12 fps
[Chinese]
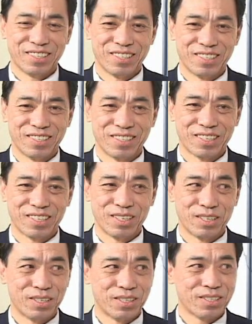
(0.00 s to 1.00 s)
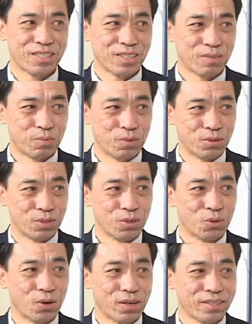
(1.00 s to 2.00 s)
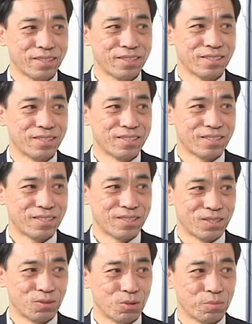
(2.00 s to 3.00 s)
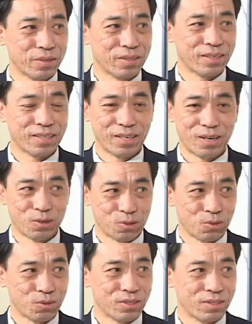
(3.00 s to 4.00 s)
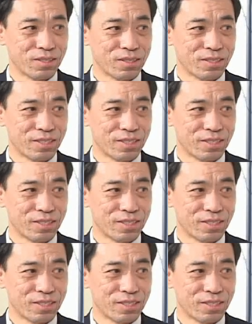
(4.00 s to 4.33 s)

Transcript: 呃，给这个溥仪皇帝治过病的一个老中医。